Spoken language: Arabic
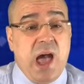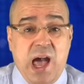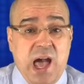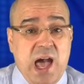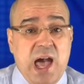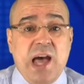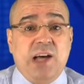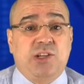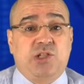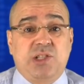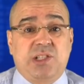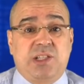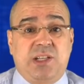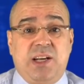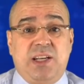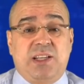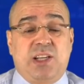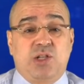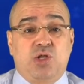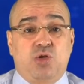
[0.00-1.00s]
هاجس
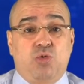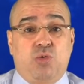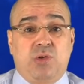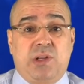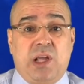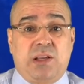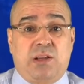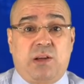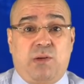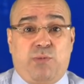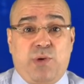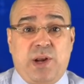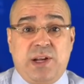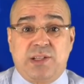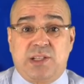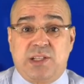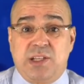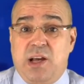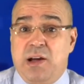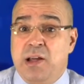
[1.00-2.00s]
لدى السلطات
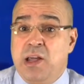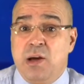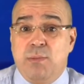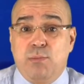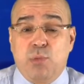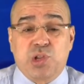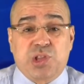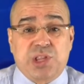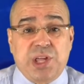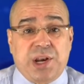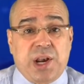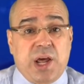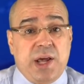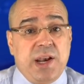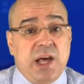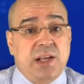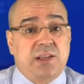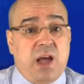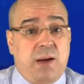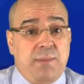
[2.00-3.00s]
الفرنسية مضطرة
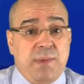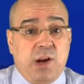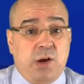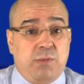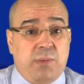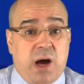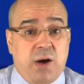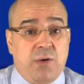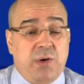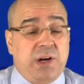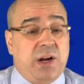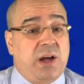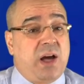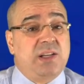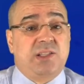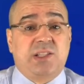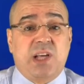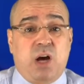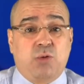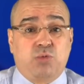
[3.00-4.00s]
هنا تعمل لهم قوانين
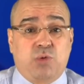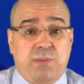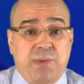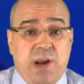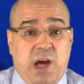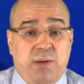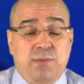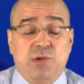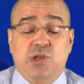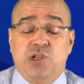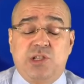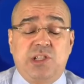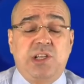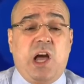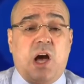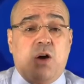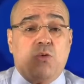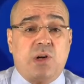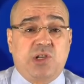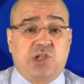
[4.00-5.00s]
خاصة أو تمنحهم
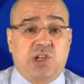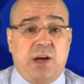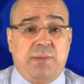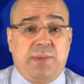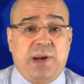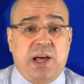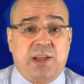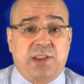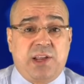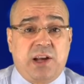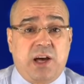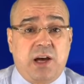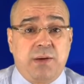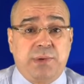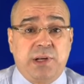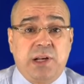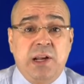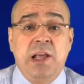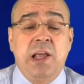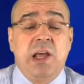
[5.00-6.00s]
الجنسية أو أشياء من هذا
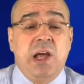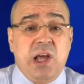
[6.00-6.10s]
القبيل